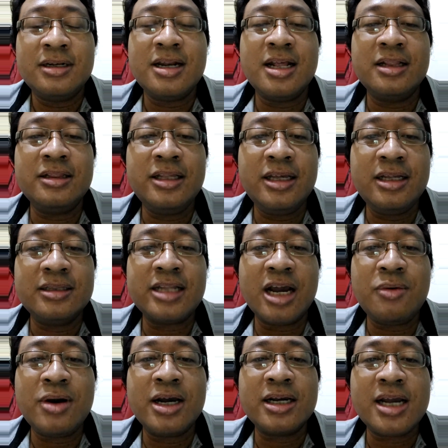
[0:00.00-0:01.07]
Nanti
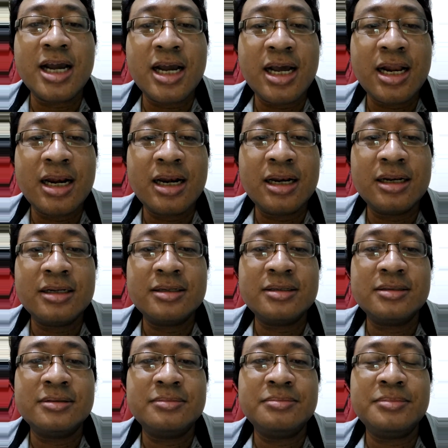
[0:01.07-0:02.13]
tawakal,
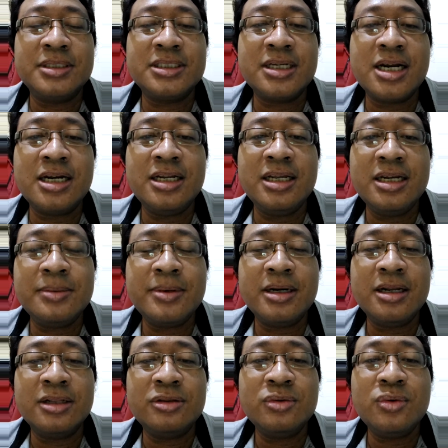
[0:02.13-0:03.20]
berserah diri
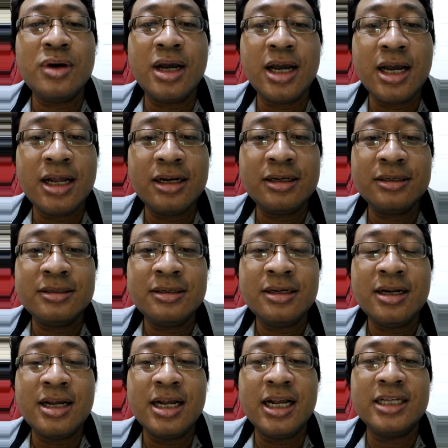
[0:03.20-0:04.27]
kepada Tuhan,
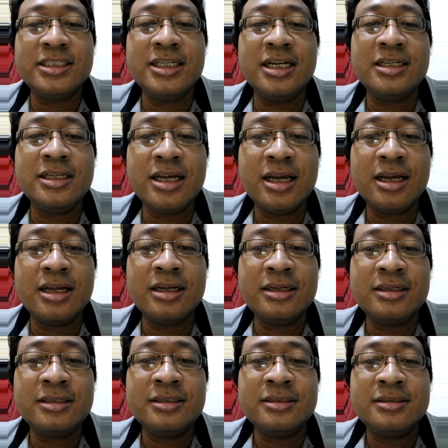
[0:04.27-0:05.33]
hasilnya
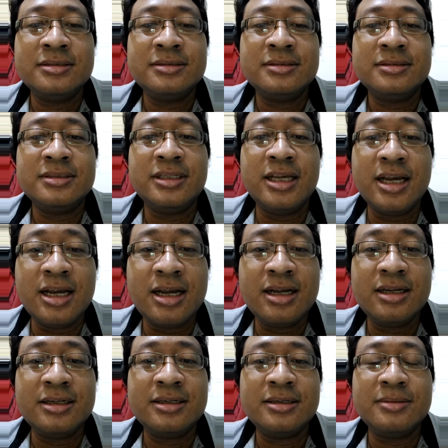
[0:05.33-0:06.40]

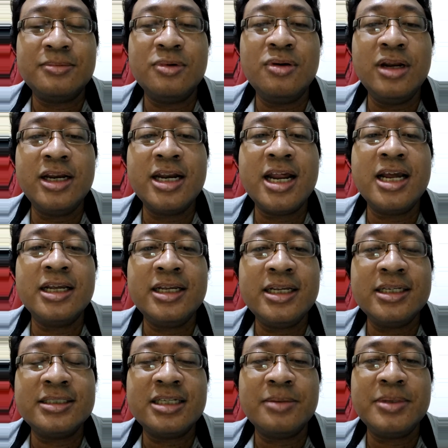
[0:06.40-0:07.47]
ya boleh
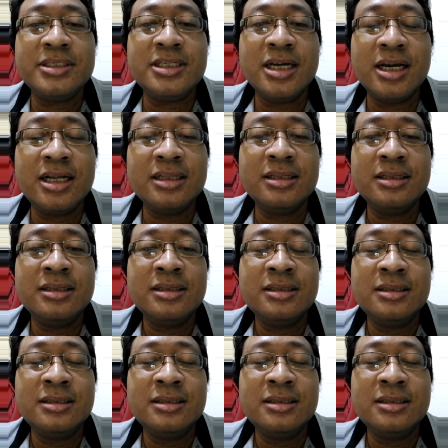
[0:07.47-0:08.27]
nangis tapi jangan